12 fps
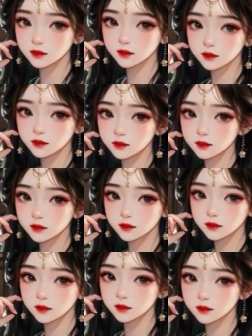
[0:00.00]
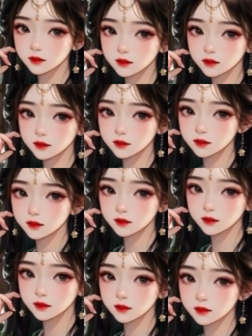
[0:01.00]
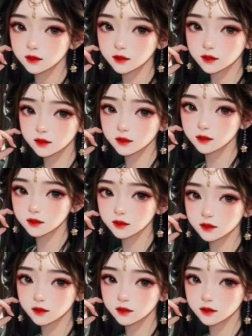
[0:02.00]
สิ้นเสียงเขาก็เบ่งสมาธิอีกครั้ง